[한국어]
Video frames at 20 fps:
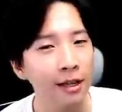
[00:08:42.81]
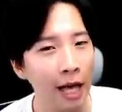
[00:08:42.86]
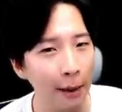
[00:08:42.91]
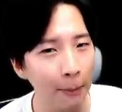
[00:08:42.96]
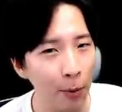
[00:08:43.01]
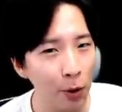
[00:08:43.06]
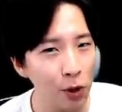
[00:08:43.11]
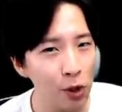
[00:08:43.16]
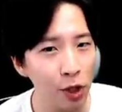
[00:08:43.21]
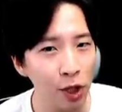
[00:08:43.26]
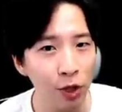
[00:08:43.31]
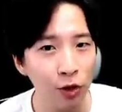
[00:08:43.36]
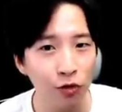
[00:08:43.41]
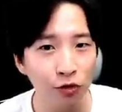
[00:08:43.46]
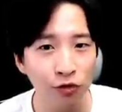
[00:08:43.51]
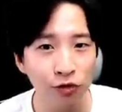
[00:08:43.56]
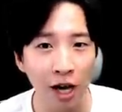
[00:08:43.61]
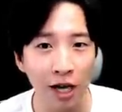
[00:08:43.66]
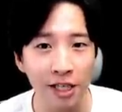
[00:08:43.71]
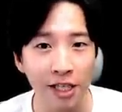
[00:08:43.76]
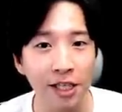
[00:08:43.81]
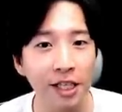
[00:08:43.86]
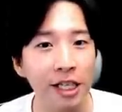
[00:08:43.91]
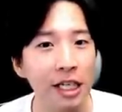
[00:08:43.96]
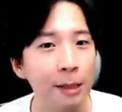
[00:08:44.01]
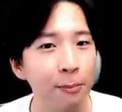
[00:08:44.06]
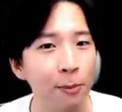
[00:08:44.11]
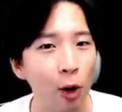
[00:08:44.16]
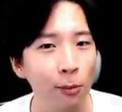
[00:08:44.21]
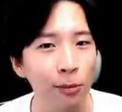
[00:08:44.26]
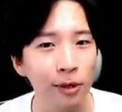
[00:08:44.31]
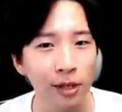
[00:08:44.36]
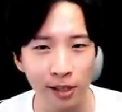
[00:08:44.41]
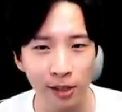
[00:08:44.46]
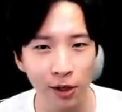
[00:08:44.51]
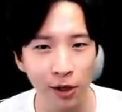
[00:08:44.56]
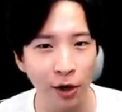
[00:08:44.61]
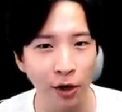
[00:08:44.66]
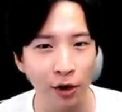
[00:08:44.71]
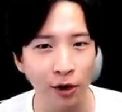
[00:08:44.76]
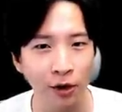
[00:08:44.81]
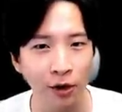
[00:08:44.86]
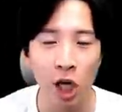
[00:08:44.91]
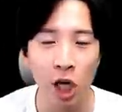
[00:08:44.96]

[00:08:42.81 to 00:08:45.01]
대표적인 두 가지 기법이 있어요.